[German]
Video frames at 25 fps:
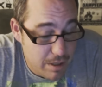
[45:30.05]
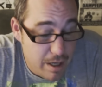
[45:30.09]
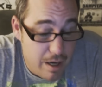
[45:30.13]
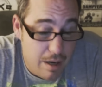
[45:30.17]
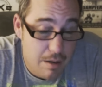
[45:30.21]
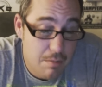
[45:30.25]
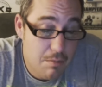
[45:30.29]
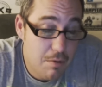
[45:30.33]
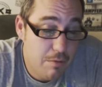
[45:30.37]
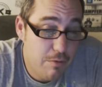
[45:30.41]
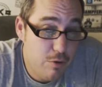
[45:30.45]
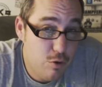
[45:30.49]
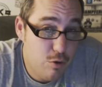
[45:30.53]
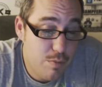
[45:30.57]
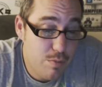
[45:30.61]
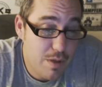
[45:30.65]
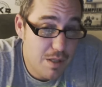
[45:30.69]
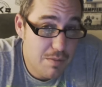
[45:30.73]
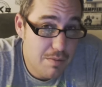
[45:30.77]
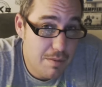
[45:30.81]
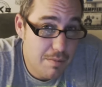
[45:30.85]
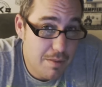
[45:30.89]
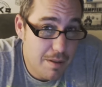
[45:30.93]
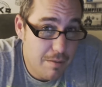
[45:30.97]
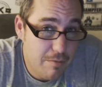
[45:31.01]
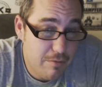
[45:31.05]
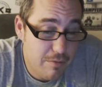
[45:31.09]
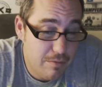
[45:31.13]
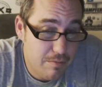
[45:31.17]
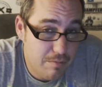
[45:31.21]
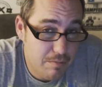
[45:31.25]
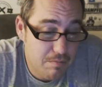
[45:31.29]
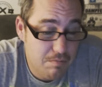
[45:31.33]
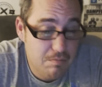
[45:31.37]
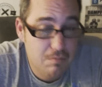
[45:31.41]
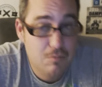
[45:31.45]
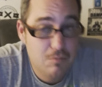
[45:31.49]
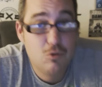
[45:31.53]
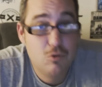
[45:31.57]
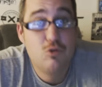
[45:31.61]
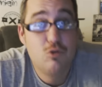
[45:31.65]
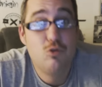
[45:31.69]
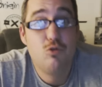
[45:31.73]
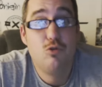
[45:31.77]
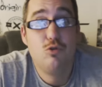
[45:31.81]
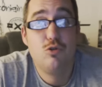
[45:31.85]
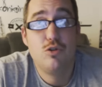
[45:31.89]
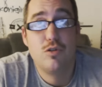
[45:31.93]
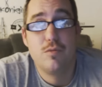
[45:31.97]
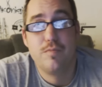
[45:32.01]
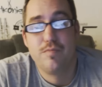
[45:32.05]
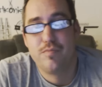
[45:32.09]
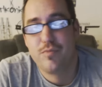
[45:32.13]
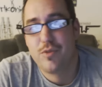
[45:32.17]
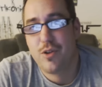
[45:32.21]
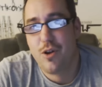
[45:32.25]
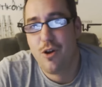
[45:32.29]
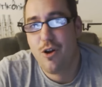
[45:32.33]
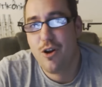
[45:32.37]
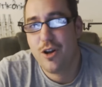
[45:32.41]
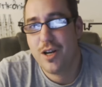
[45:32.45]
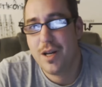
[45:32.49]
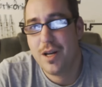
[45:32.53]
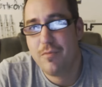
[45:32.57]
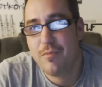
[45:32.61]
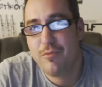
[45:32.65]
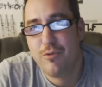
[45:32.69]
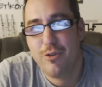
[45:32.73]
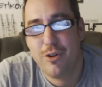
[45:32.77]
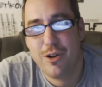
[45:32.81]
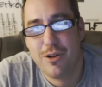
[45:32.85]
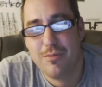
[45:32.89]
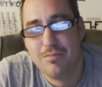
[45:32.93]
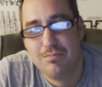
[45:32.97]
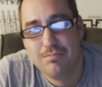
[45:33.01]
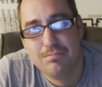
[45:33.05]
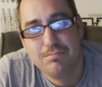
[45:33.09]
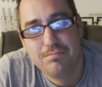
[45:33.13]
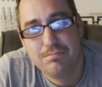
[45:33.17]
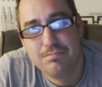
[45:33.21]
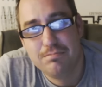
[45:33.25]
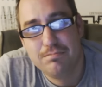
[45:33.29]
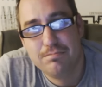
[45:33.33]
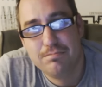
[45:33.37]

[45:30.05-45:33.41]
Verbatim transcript: ja, immer viel Spaß beim Dampfen. Tschüss, eure Dampfvolk.